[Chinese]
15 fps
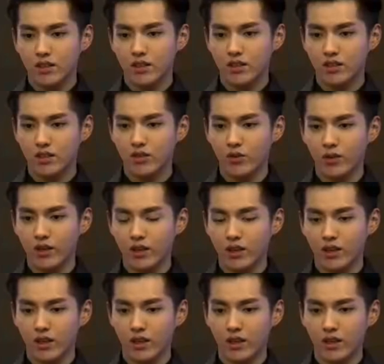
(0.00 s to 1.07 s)
其实
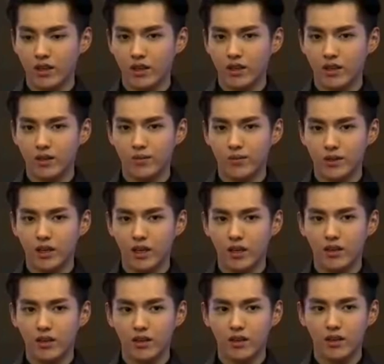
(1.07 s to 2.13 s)
对，呃，比
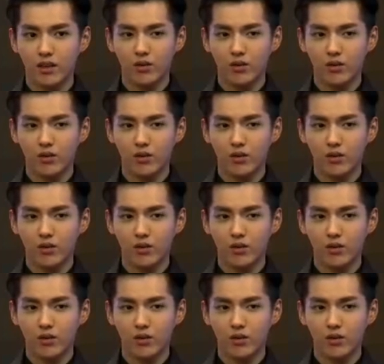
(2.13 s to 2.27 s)
较，